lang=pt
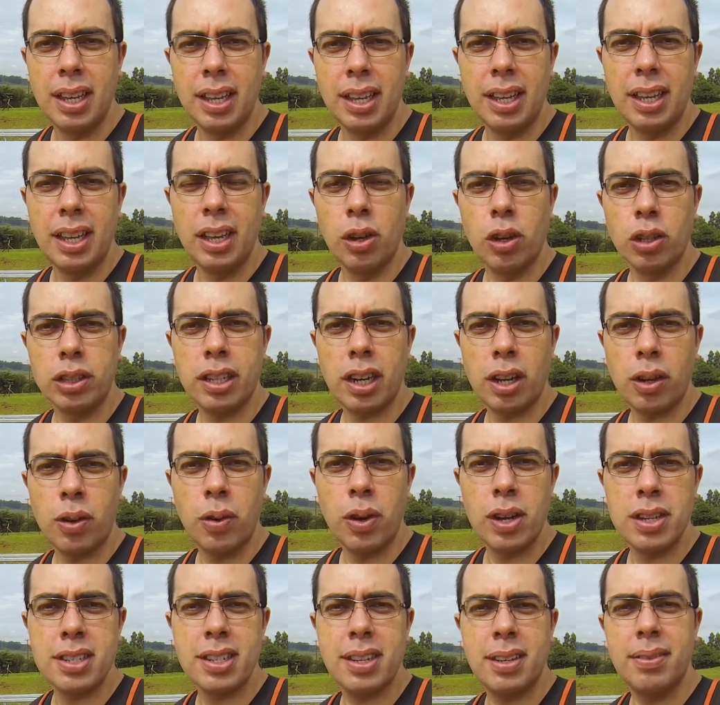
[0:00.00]
E outra
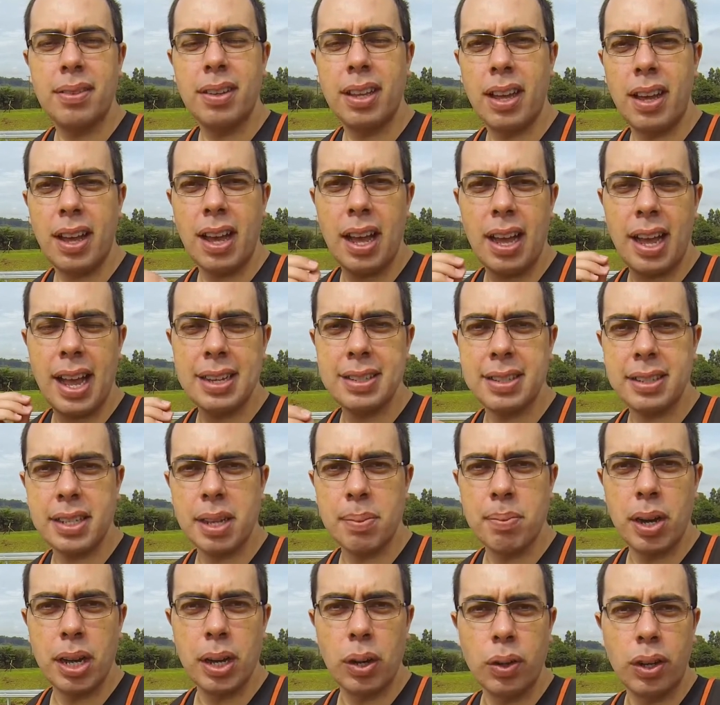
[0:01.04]
coisa, essa
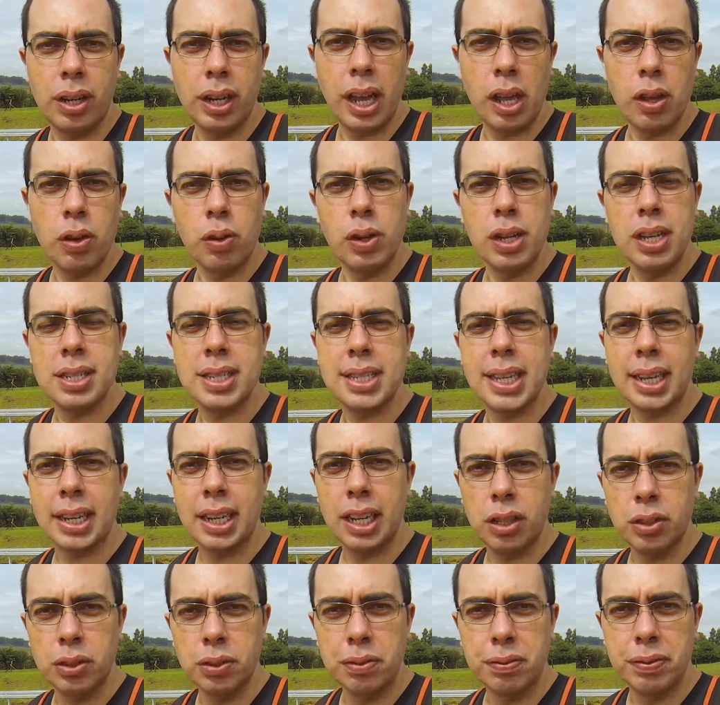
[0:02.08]
semana eu criei o
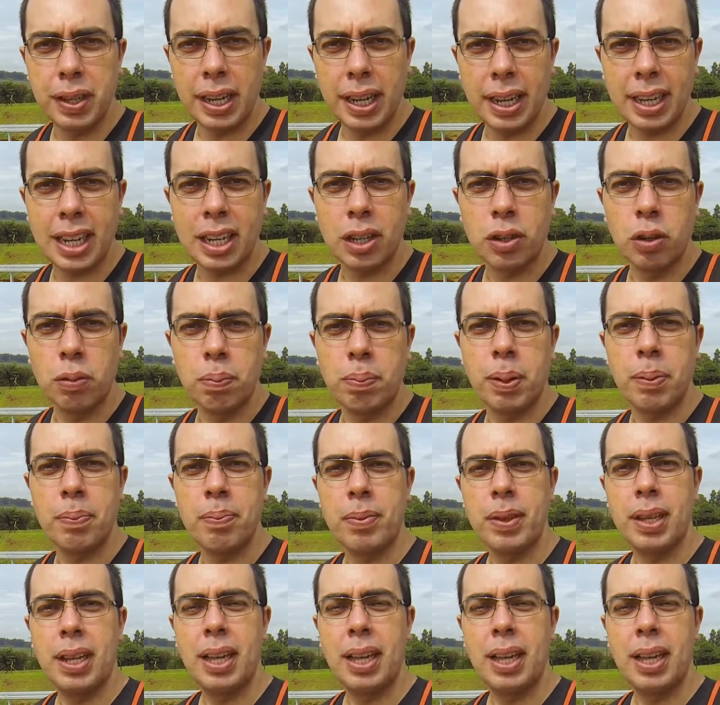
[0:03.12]
Instagram do Vem na Garupa.